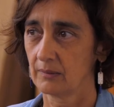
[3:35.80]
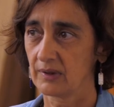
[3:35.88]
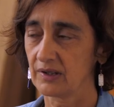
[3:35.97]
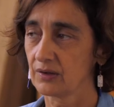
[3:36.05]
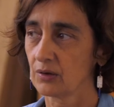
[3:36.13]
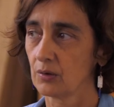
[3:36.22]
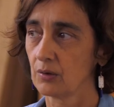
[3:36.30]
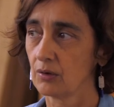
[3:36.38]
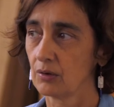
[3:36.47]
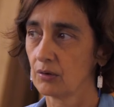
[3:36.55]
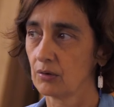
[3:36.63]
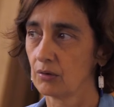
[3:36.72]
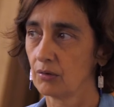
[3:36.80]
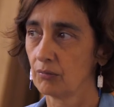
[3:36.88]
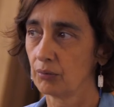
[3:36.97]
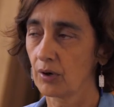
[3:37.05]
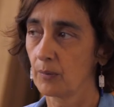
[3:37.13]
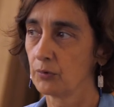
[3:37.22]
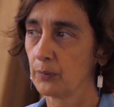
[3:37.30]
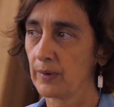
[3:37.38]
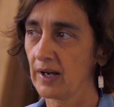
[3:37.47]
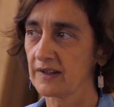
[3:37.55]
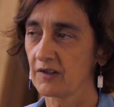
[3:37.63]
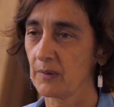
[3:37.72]
parce que euh, pour la
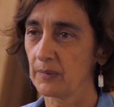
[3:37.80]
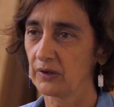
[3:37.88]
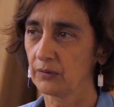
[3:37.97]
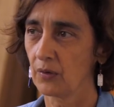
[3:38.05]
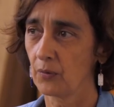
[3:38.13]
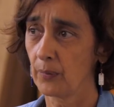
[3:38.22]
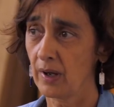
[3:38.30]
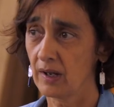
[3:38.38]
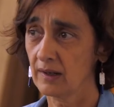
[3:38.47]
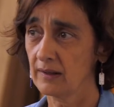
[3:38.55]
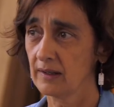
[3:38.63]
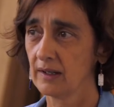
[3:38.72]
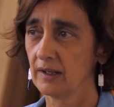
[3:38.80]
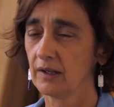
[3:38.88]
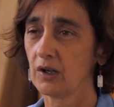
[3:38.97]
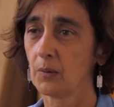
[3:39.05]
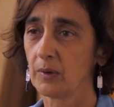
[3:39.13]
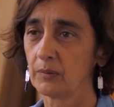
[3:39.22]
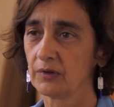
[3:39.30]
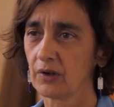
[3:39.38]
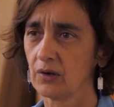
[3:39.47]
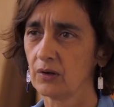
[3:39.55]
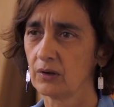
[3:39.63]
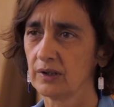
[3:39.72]
plupart, ils ne savent même pas de quoi on parle. Et en même
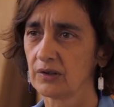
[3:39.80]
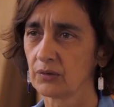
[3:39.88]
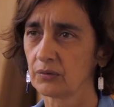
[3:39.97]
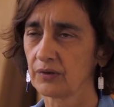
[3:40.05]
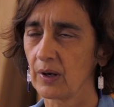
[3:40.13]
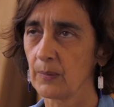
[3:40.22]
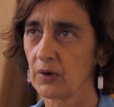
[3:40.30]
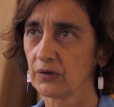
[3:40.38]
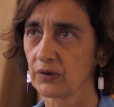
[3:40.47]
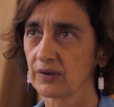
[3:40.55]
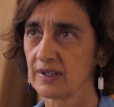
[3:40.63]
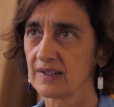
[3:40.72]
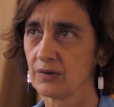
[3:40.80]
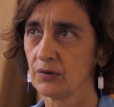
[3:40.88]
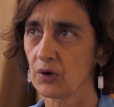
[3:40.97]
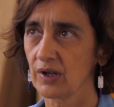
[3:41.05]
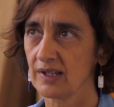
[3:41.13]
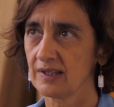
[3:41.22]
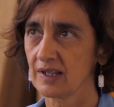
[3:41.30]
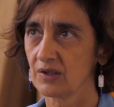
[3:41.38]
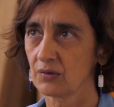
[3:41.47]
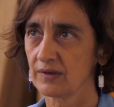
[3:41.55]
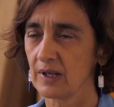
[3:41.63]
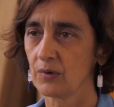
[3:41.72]
temps, ils sont tellement dans une
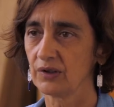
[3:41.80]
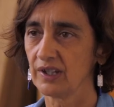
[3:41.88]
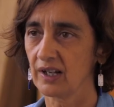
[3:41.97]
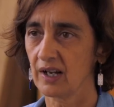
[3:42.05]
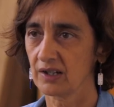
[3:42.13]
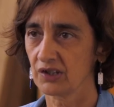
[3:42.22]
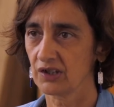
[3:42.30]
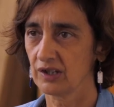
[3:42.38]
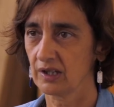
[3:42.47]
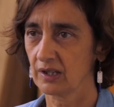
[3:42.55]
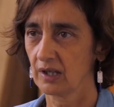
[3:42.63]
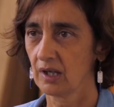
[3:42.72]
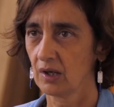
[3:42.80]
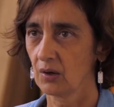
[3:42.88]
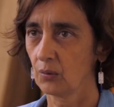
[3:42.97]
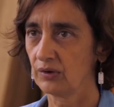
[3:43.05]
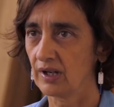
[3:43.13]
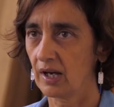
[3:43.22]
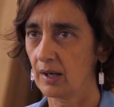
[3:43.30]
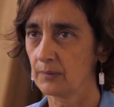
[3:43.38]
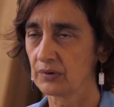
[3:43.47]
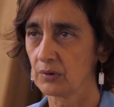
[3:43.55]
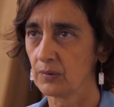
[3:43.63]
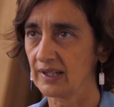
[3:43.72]
organisation tellement hiérarchique, où il n'y a
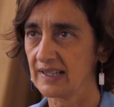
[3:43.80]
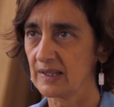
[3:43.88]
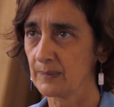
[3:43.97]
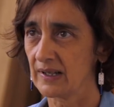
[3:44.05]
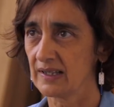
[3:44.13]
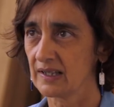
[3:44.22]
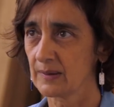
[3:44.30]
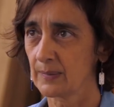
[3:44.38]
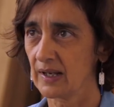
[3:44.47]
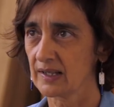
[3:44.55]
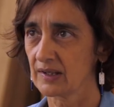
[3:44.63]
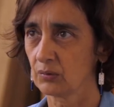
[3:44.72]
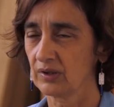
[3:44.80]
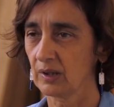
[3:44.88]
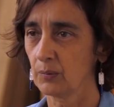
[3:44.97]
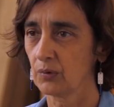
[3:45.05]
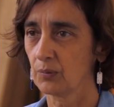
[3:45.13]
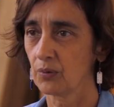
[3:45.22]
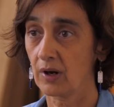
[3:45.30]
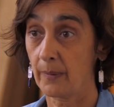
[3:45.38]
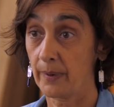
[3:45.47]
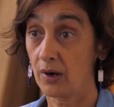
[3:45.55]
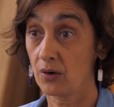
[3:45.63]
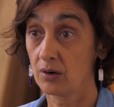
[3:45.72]
absolument quasi pas d'espace, ou très peu pour
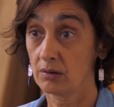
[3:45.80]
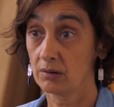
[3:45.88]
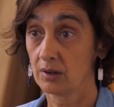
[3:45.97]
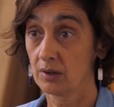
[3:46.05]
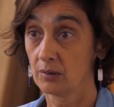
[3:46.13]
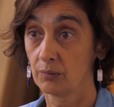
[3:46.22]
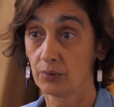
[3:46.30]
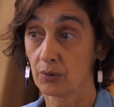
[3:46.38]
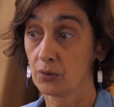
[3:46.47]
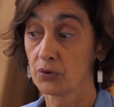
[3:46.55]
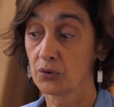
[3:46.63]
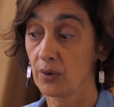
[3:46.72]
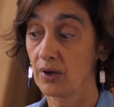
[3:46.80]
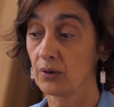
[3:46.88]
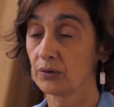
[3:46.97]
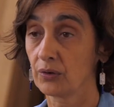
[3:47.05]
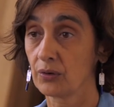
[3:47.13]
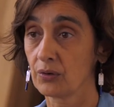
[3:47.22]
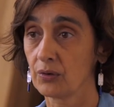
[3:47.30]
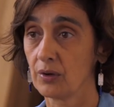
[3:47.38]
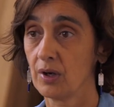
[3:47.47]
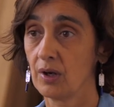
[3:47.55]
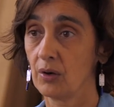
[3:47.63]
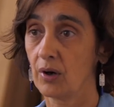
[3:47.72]
la parole, pour le soin en tant que
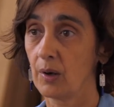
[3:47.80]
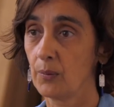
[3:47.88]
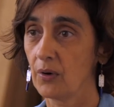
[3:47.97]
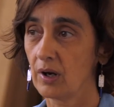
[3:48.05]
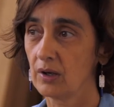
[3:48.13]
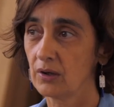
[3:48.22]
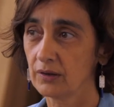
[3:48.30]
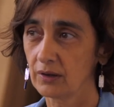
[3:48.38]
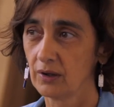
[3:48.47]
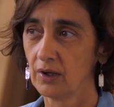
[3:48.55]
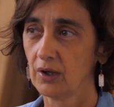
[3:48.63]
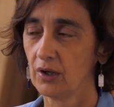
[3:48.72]
le rapport à l'autre,